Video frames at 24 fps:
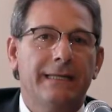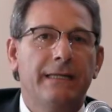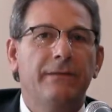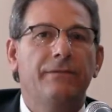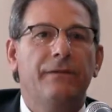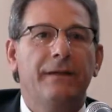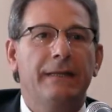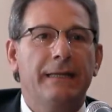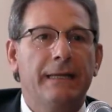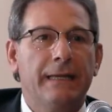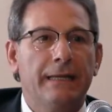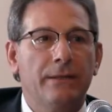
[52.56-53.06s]

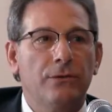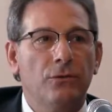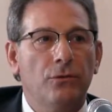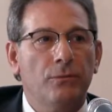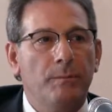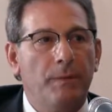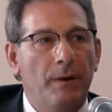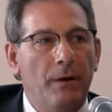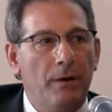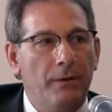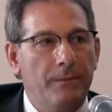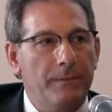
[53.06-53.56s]
difendendo
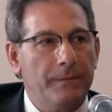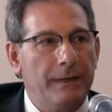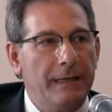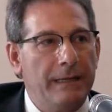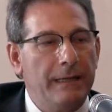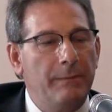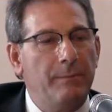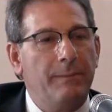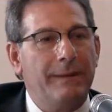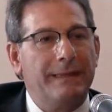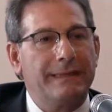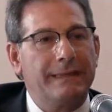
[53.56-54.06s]
un po'
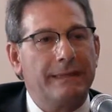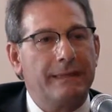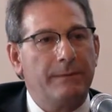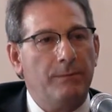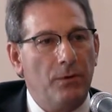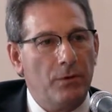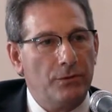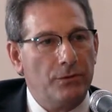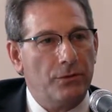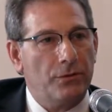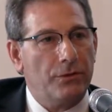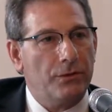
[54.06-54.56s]
il
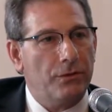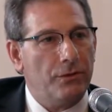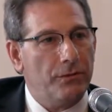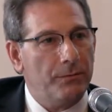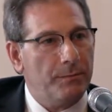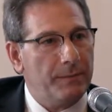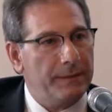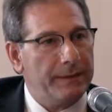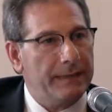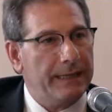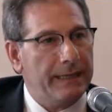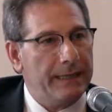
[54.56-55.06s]
patrimonio di
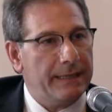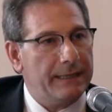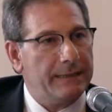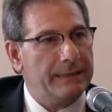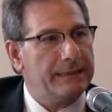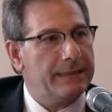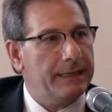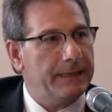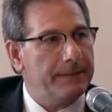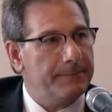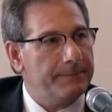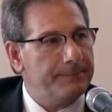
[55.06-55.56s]

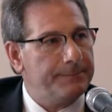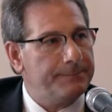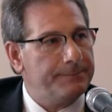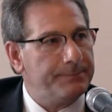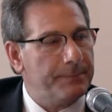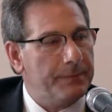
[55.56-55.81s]
competenze